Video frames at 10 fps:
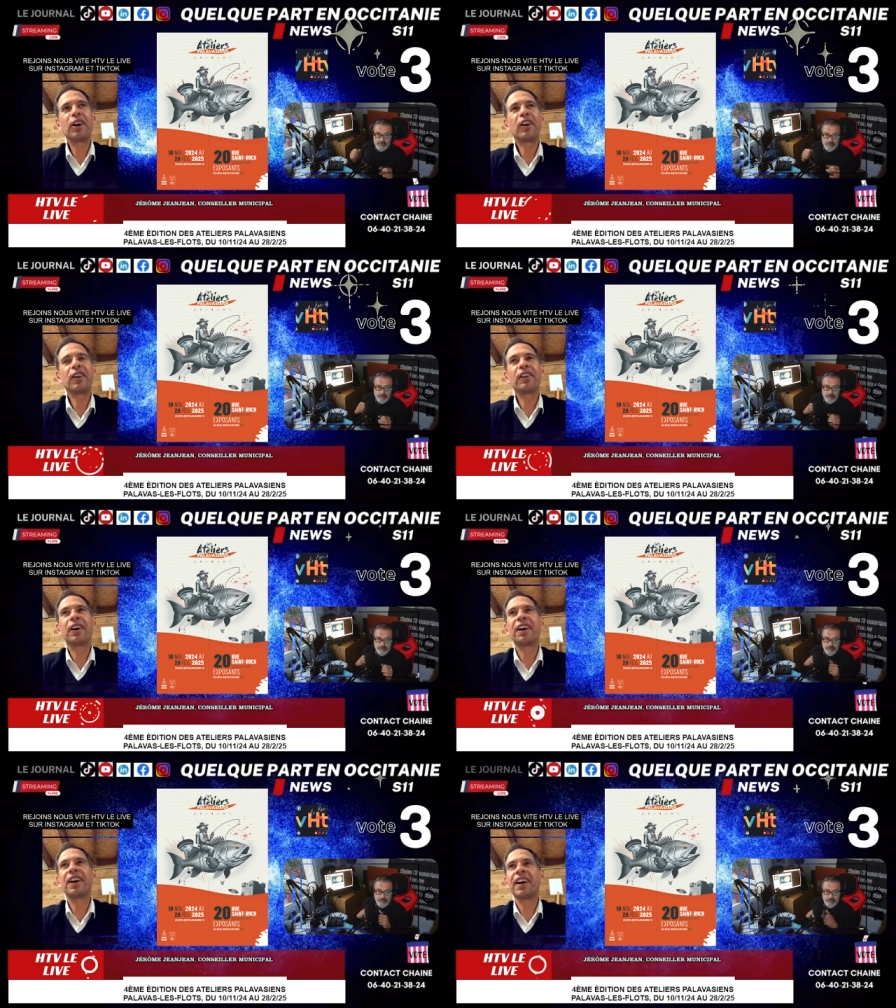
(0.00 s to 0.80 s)
alors,
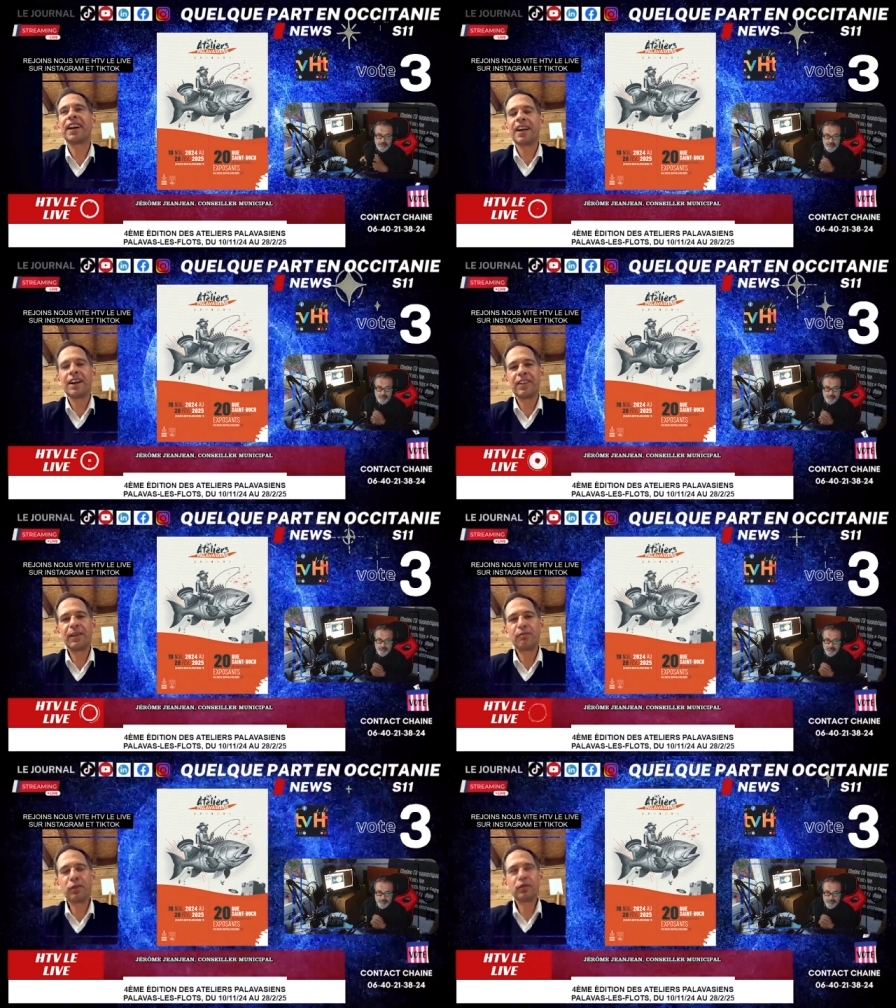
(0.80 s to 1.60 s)
on
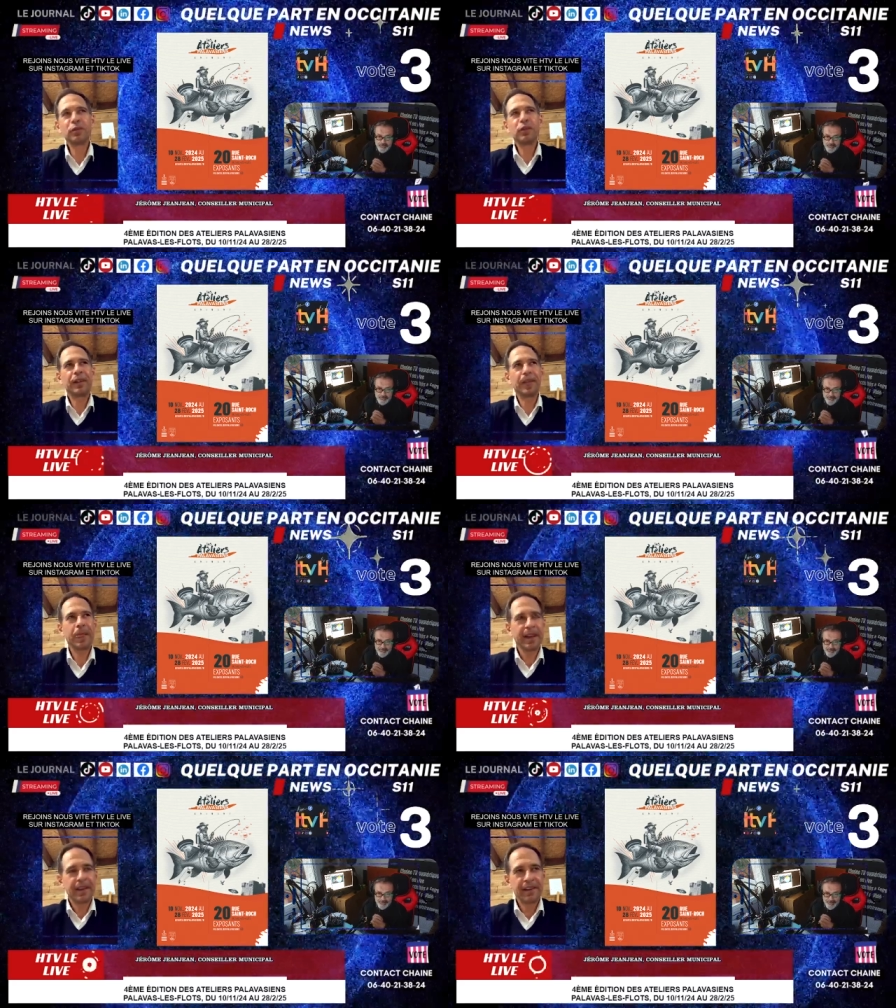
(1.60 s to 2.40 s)
a beaucoup de
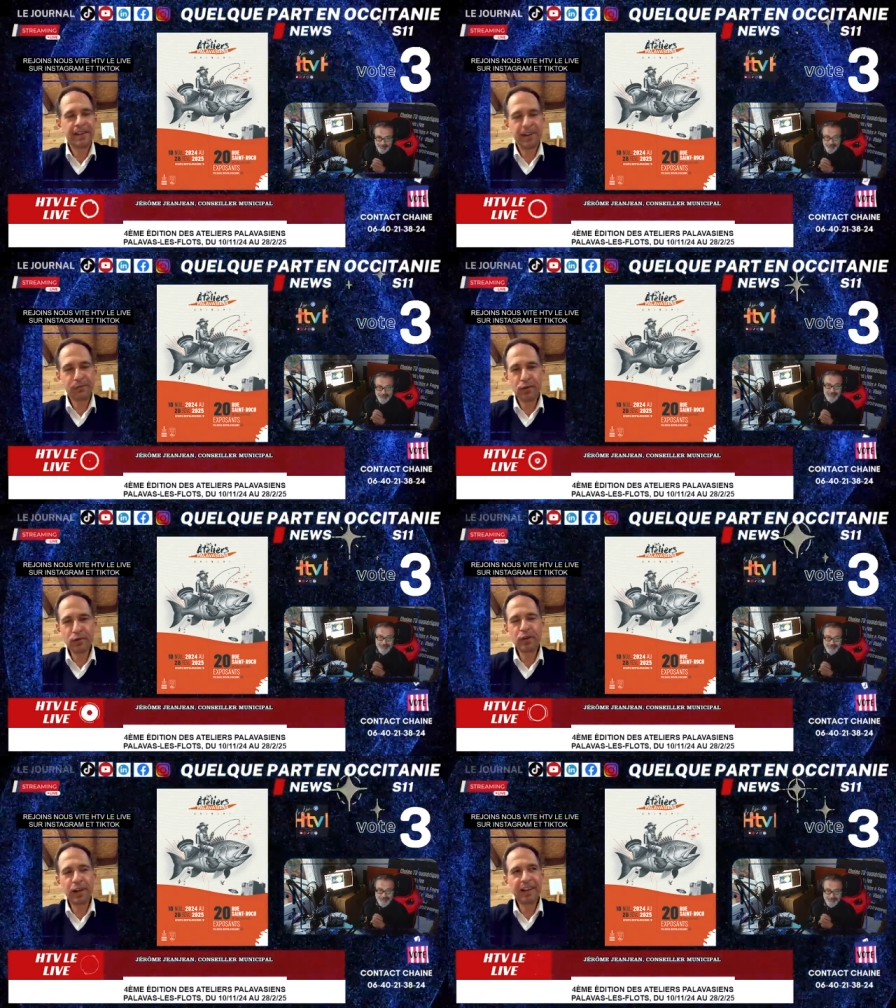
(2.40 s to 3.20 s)
on a
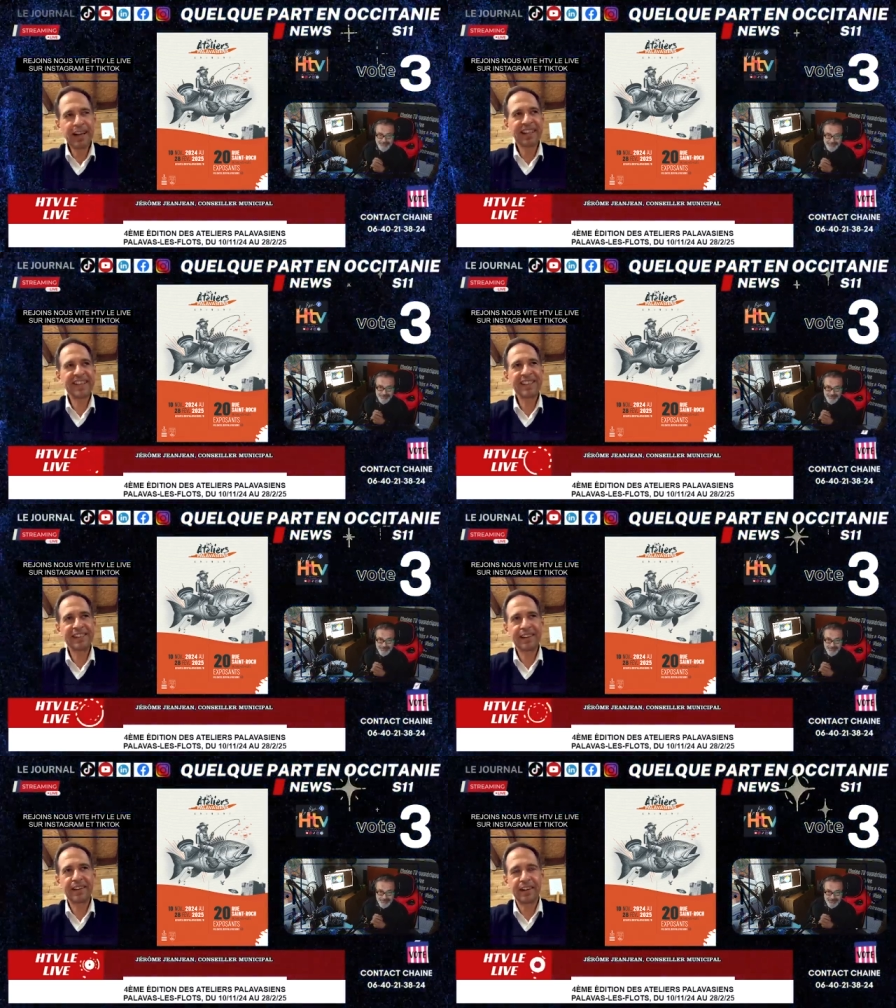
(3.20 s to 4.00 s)
beaucoup
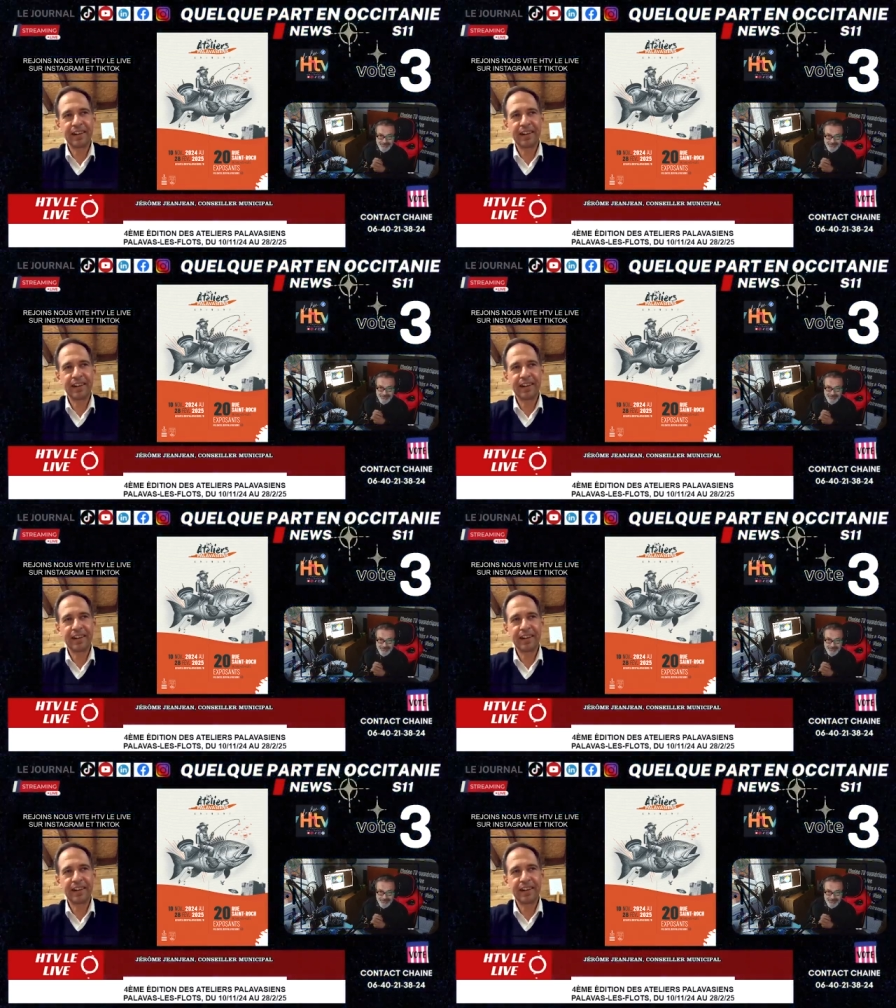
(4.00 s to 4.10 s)
d'artisans